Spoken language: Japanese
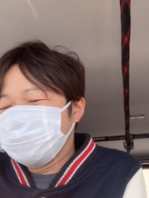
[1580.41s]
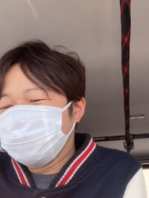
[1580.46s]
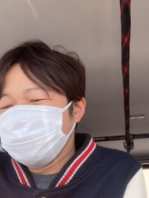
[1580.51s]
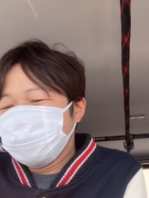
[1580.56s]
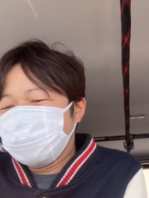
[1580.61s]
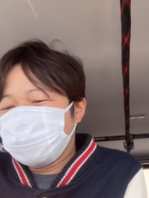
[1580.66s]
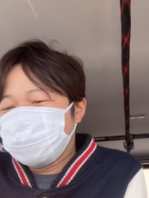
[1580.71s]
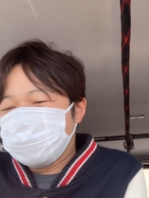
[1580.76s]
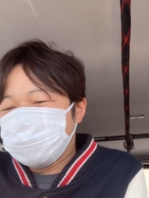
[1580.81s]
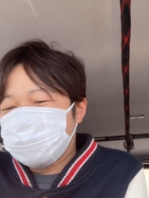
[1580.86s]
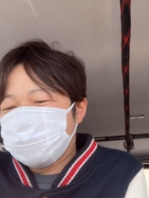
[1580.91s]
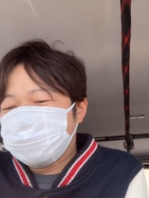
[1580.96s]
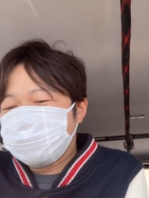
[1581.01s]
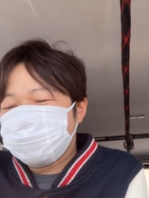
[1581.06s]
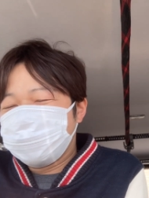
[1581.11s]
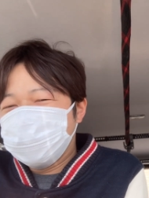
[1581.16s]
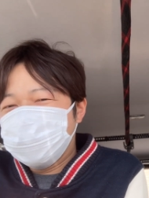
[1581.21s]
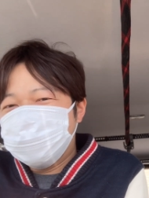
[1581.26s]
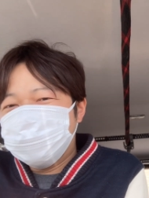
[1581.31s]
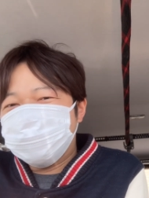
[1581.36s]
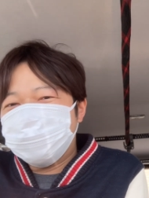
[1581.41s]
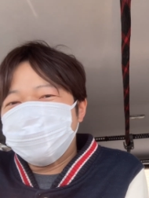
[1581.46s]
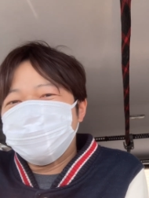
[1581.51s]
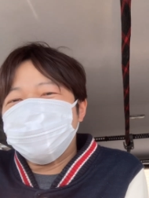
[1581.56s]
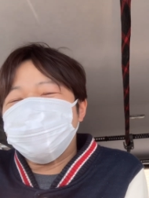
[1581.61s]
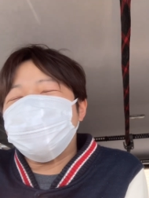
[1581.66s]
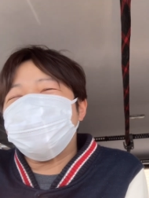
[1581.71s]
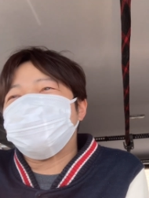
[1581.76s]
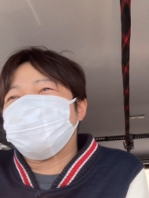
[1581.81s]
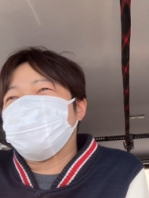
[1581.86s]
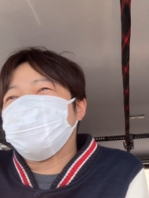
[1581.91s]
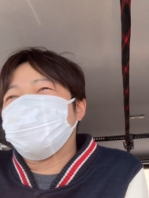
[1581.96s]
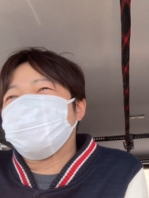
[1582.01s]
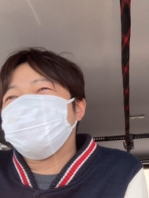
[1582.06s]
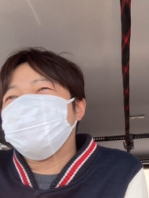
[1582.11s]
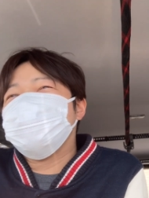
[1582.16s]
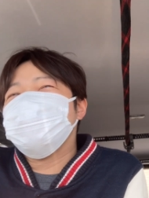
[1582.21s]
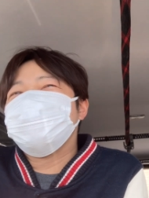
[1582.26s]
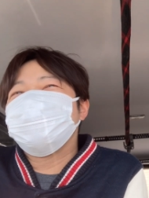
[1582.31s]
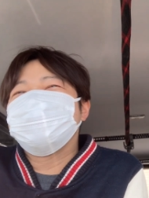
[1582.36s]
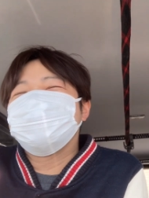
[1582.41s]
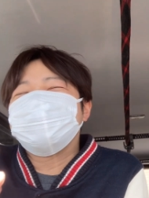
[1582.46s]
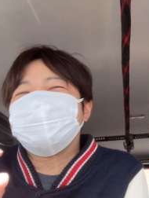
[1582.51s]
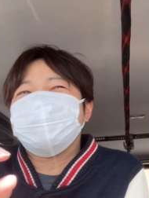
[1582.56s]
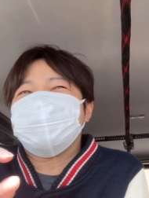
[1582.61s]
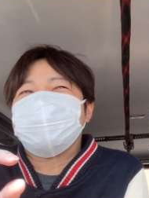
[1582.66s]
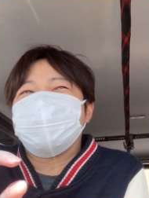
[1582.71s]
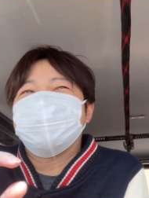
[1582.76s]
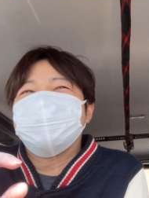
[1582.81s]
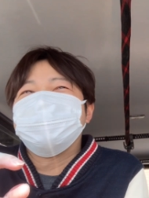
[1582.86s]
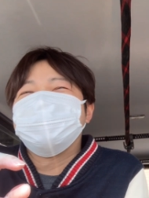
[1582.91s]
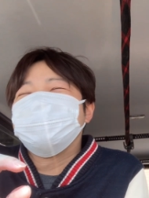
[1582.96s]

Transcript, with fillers: なんかね、ビーズみたいな、なんか、